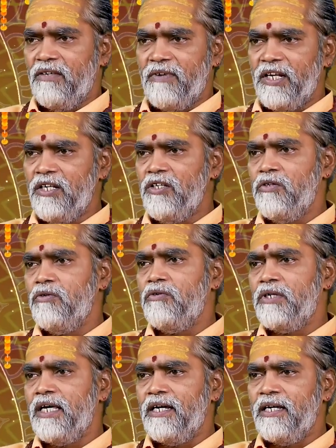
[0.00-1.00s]
ఇవన్నీ
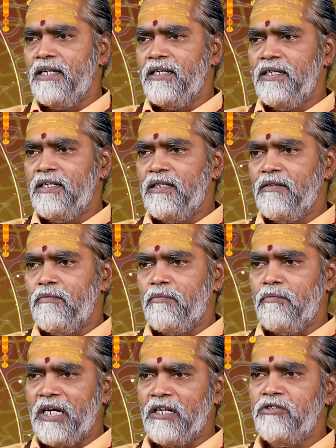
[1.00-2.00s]
కూడా
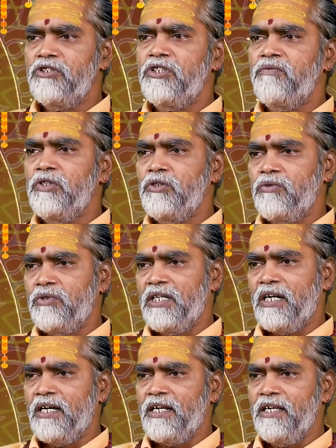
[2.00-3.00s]
మనం జీవించి
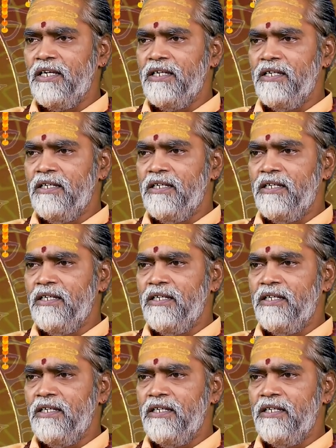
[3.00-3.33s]
ఉండగానే